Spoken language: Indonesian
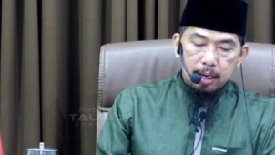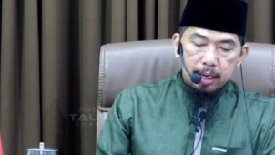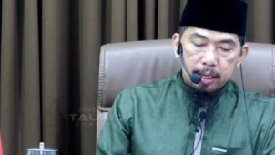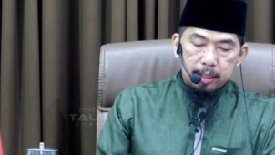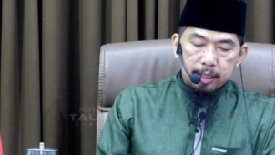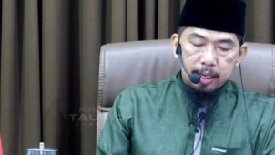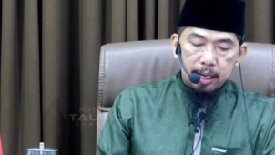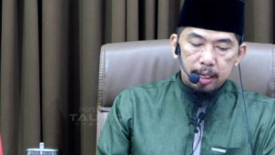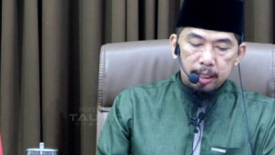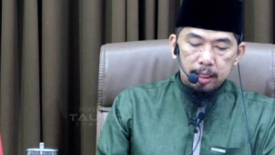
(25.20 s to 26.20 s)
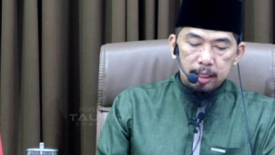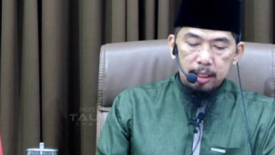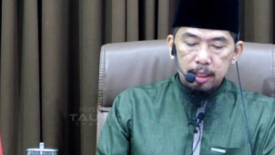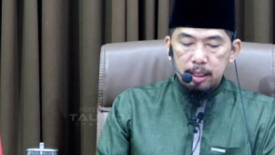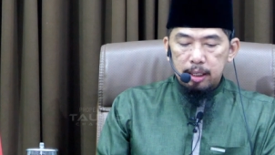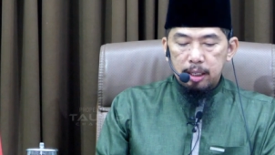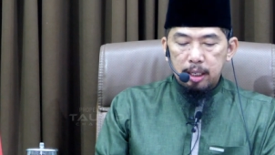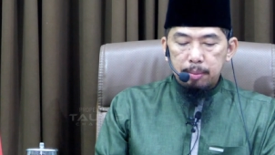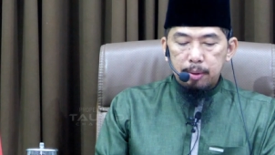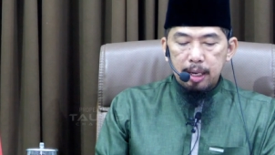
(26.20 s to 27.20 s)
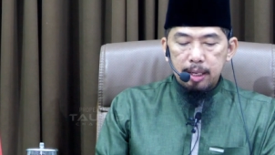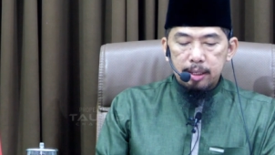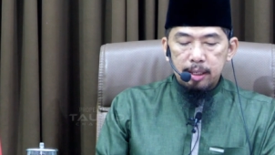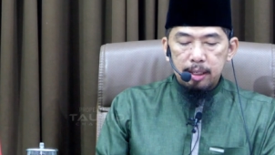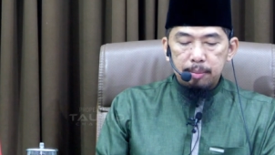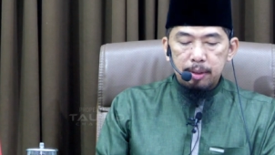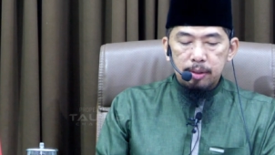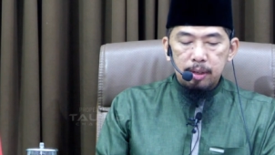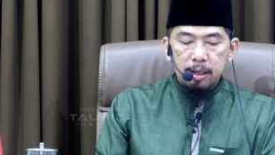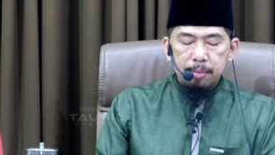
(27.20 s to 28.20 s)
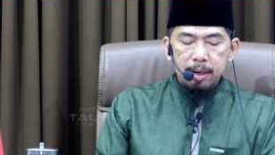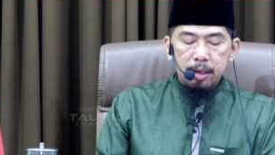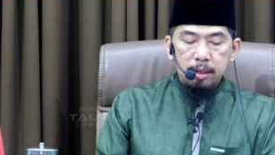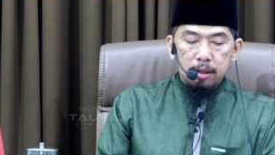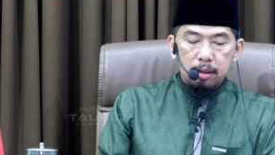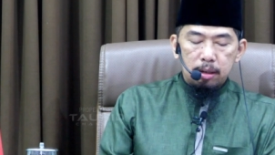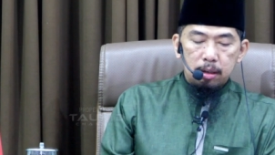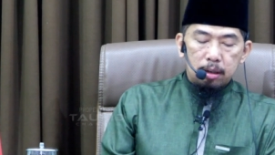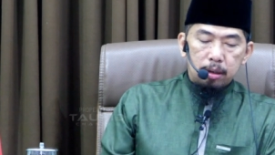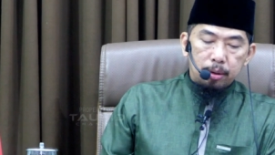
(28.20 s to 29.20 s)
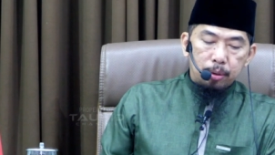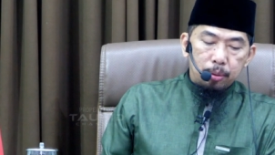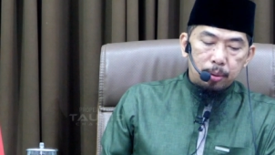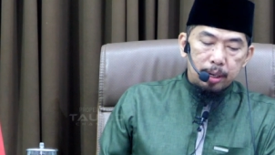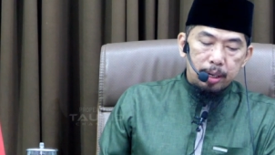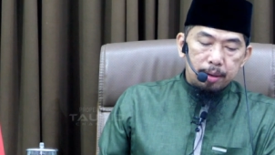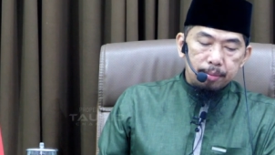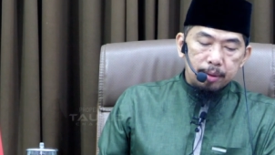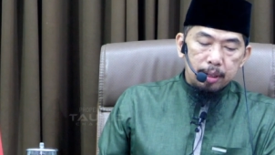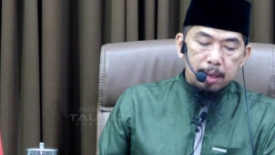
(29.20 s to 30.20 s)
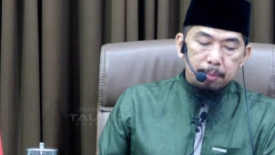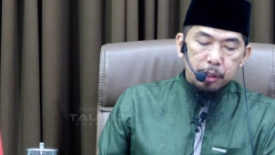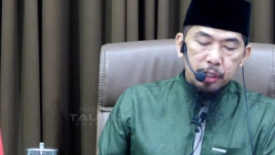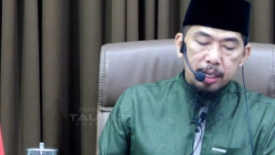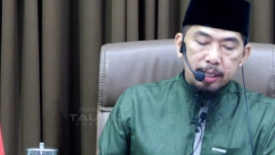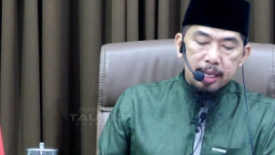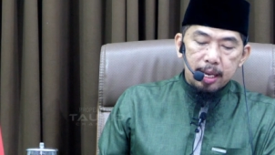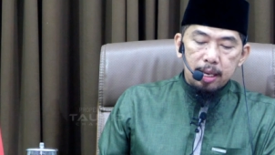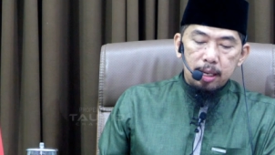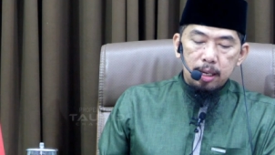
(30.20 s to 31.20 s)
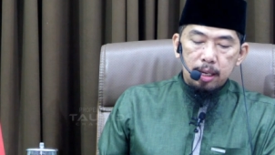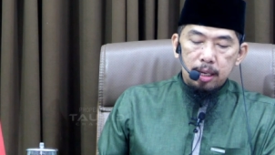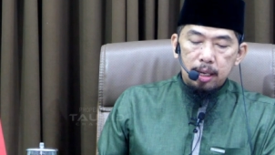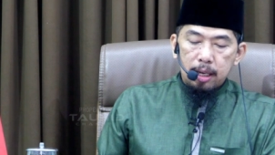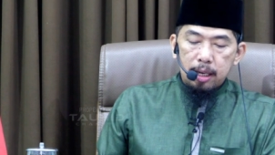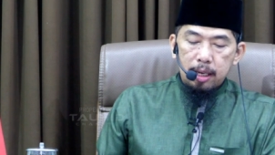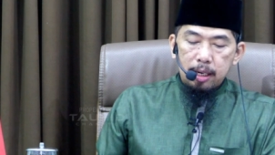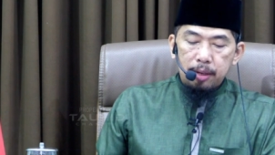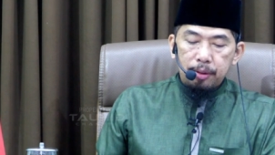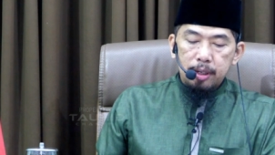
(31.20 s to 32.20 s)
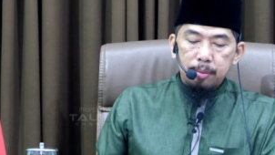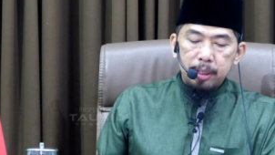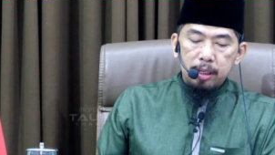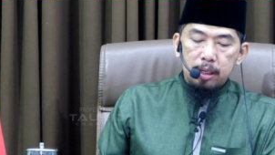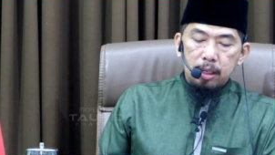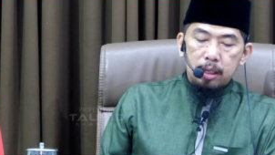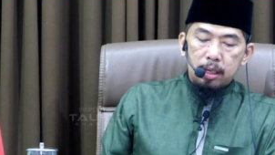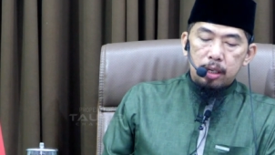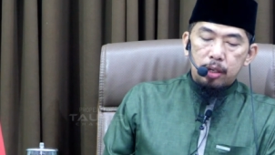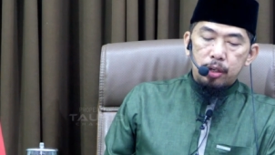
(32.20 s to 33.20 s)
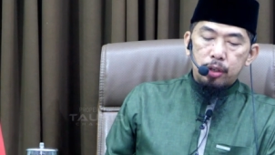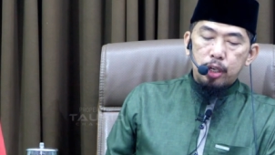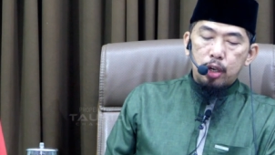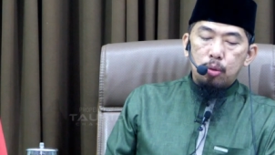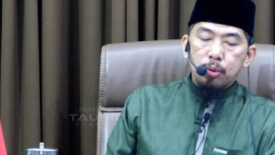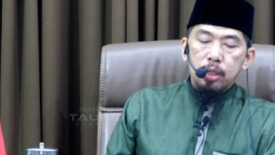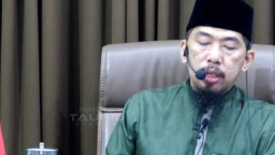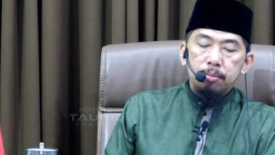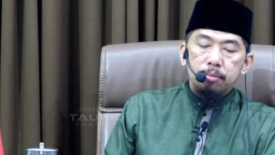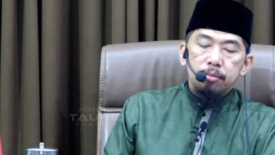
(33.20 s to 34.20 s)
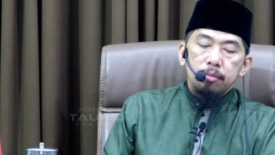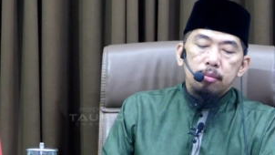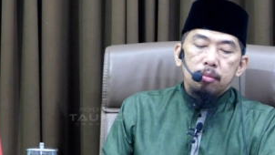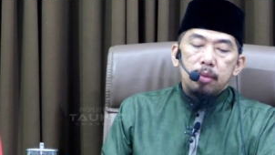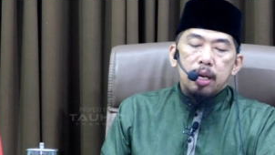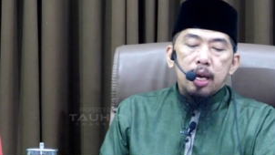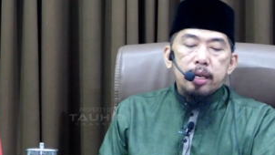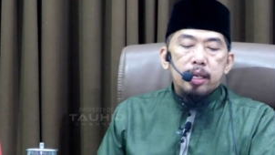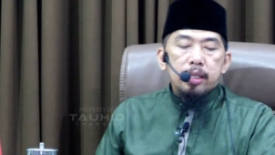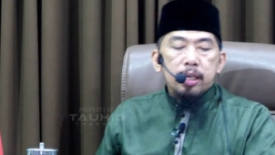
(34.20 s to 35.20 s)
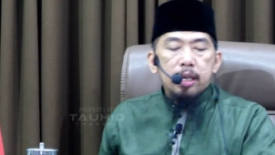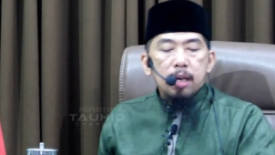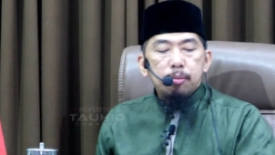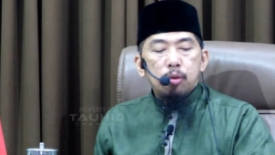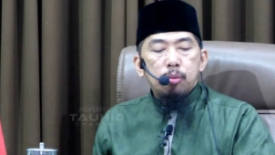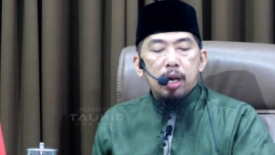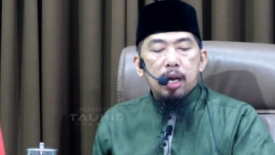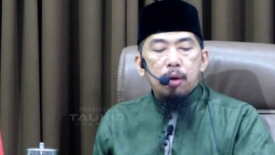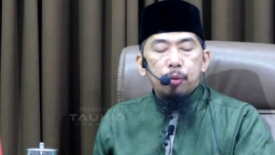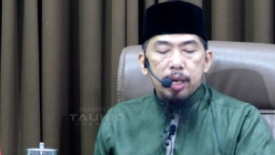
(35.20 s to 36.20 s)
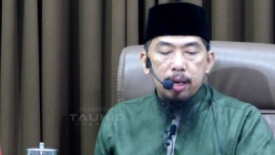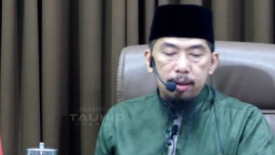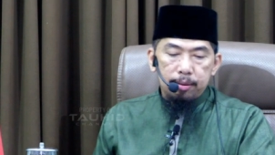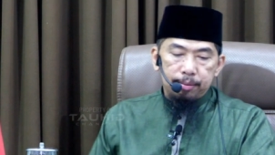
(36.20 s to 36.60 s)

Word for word: Haddatsana Ali ibnu Al-Hasan ibn Sulaiman huwa Abu Sya'tha' Al-Hadrami Syekh Muslim Haddathana Abu Muawiyah